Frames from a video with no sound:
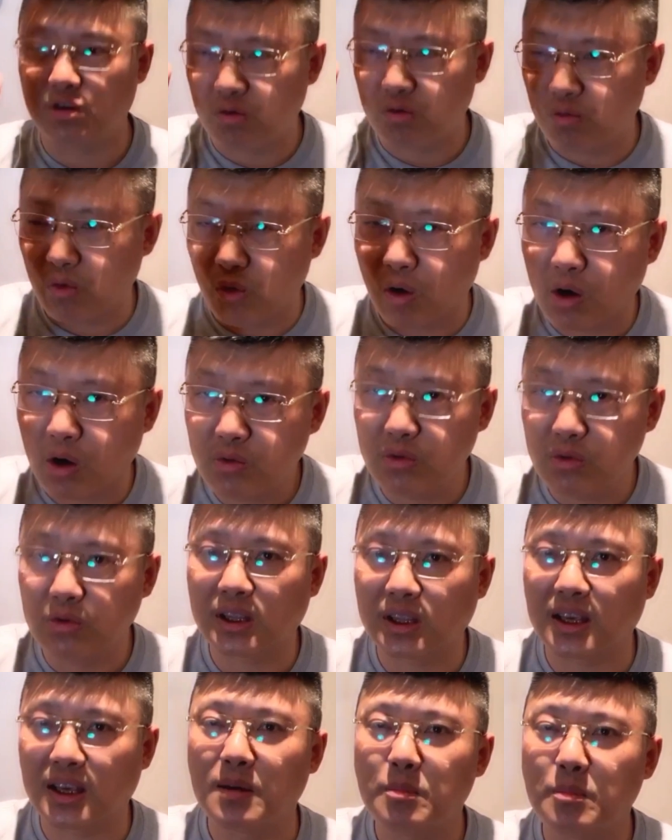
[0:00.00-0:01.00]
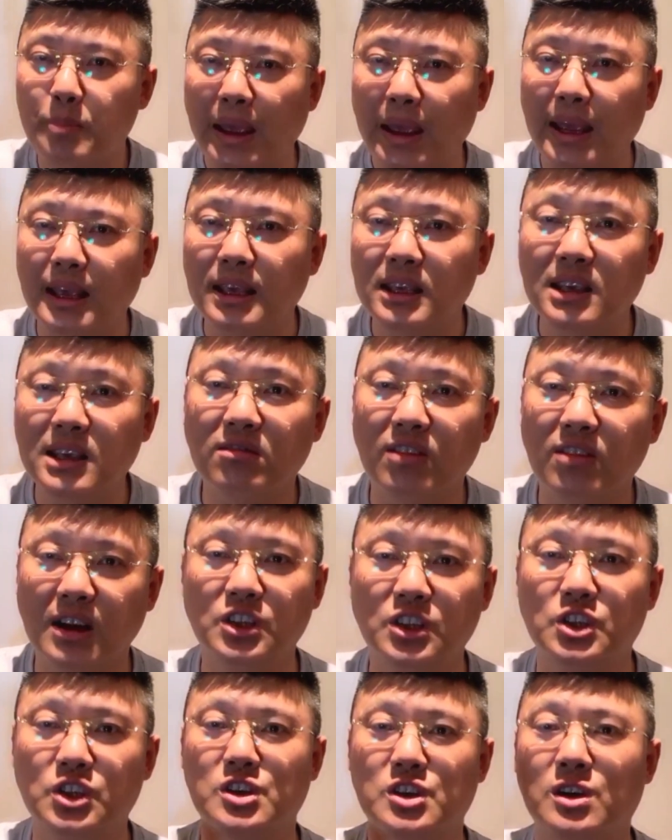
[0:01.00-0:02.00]
我欲停杯一
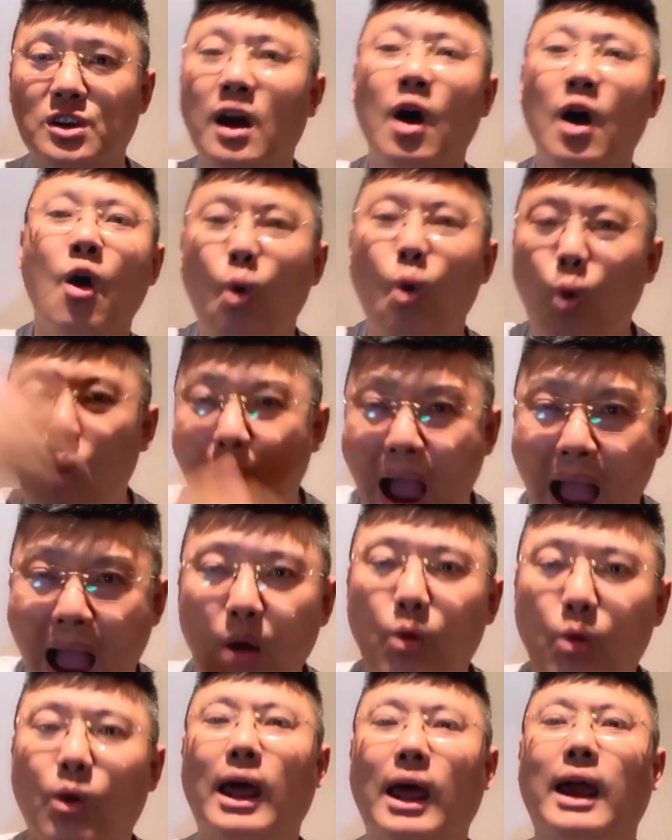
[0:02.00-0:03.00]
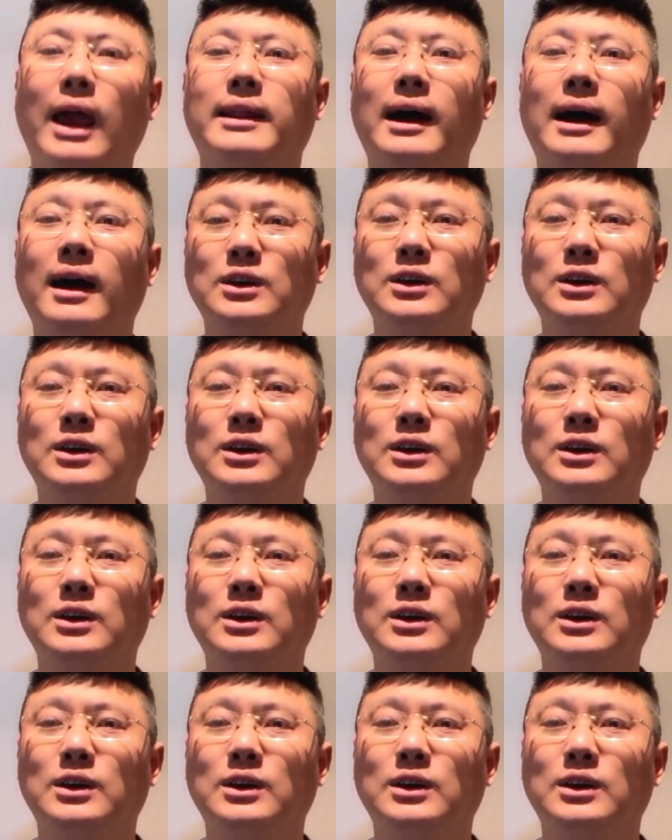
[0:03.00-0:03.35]
问之”，画过来了。